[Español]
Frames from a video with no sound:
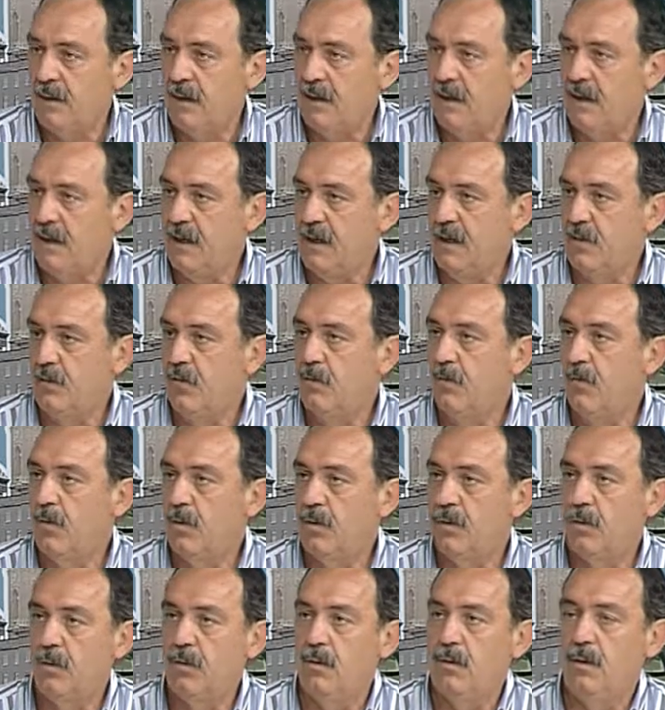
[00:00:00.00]
un poco
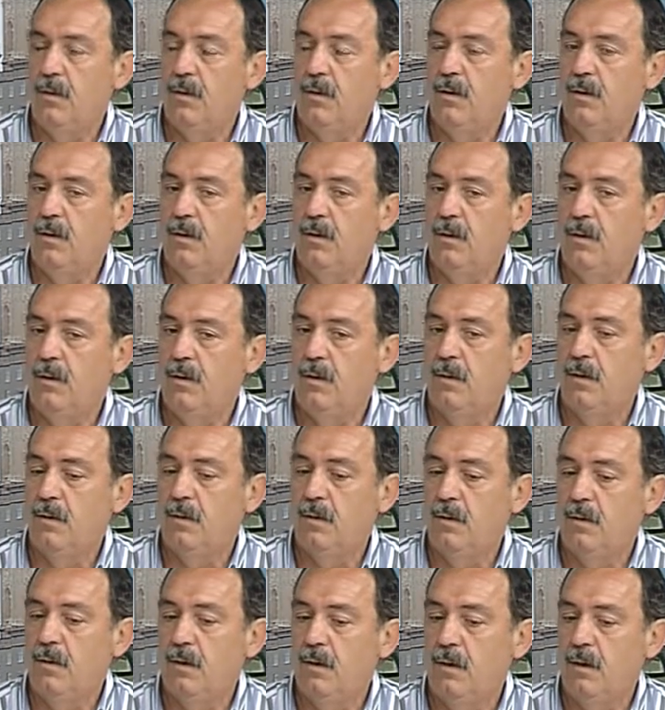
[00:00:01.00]
eh,
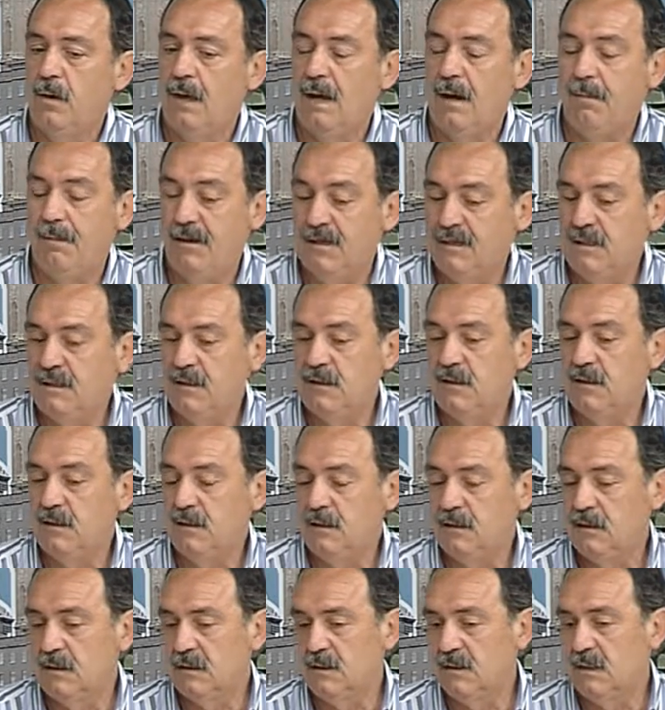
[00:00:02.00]
la base desde
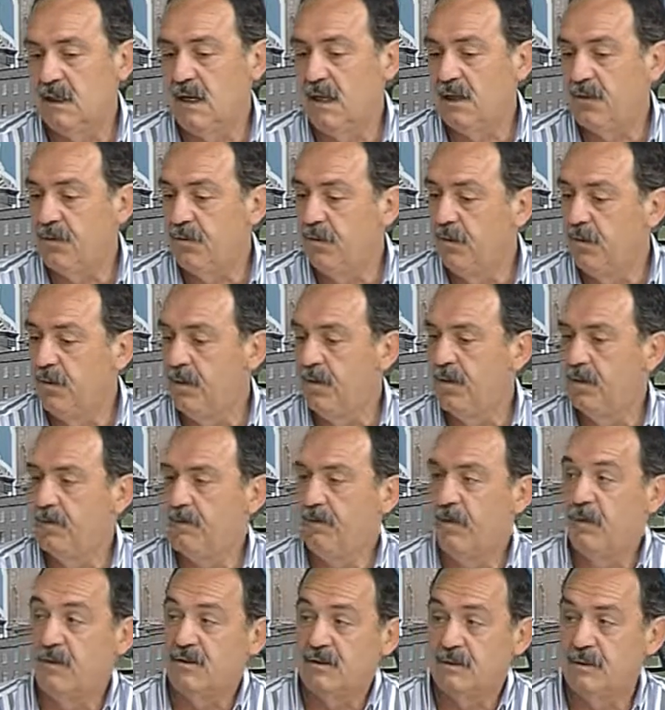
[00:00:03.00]
la ZUD, vamos a
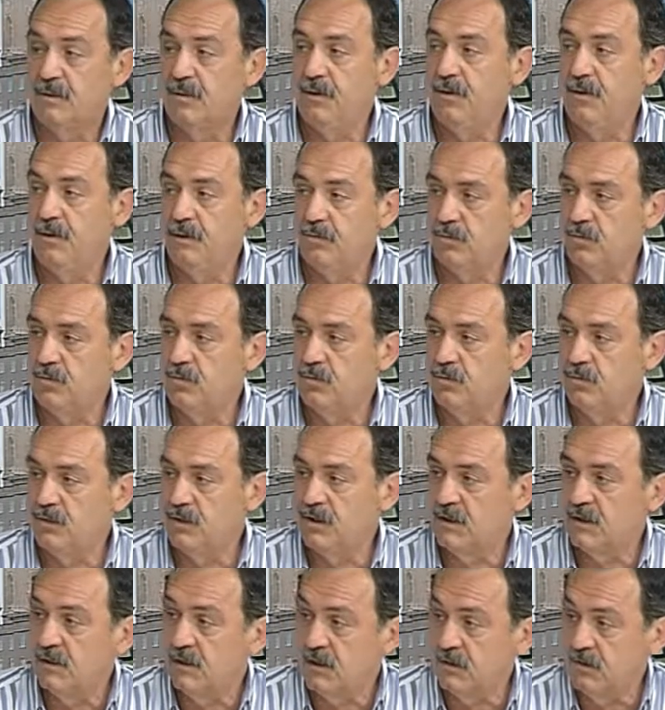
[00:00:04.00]
poner autobuses de
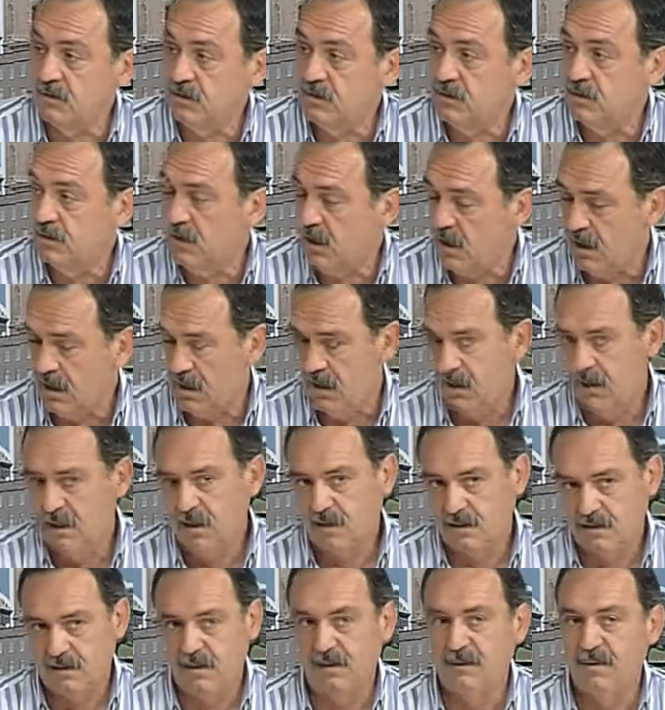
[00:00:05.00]
TUSA, también
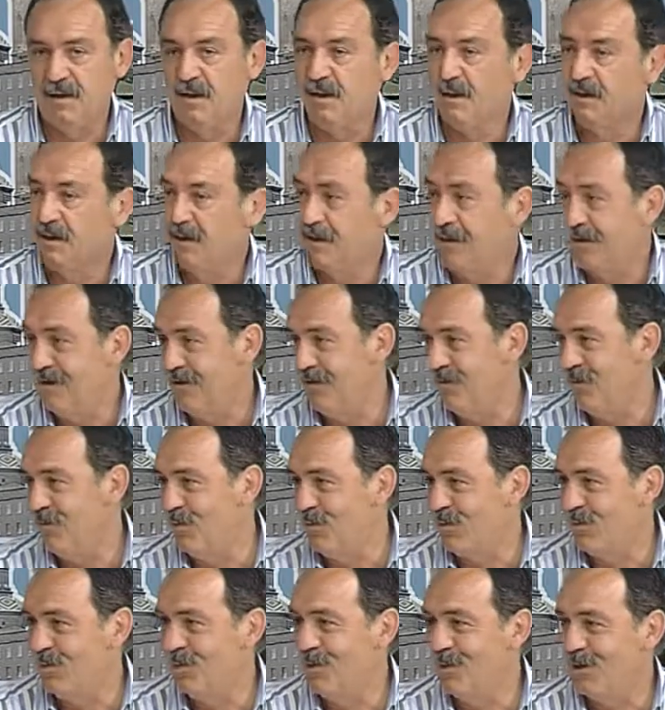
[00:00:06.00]
hay que decir un poco
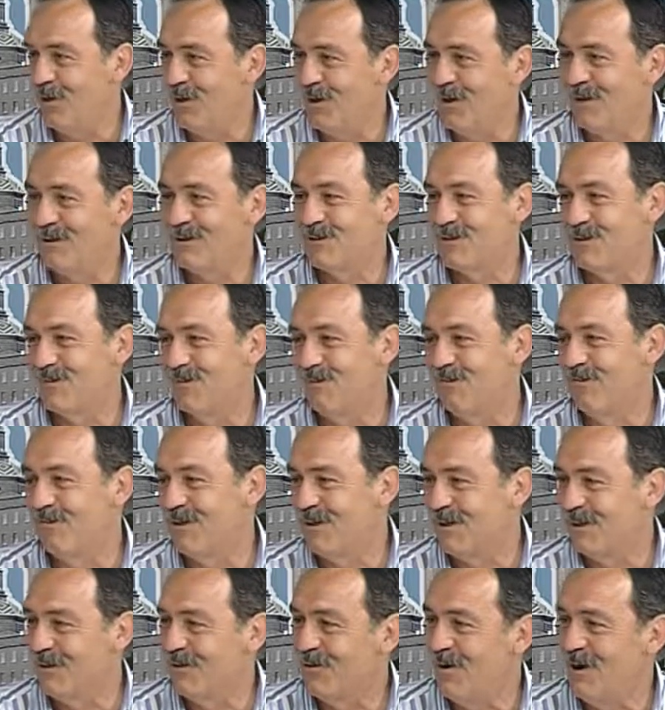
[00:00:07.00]
las empresas
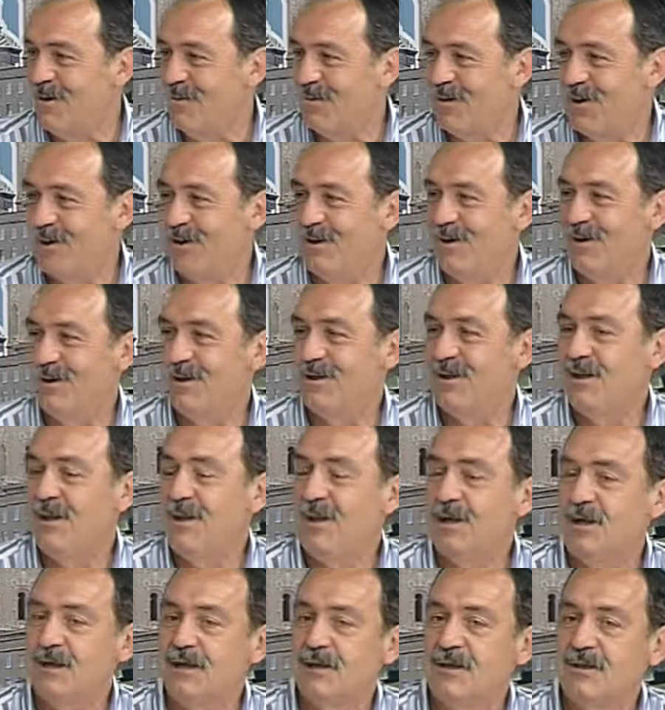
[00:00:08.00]
colaboradoras del
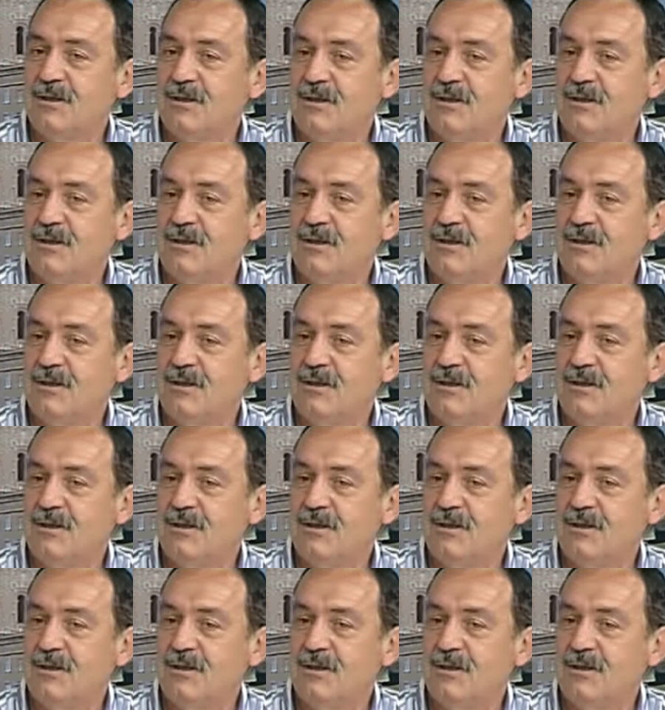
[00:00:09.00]
descenso.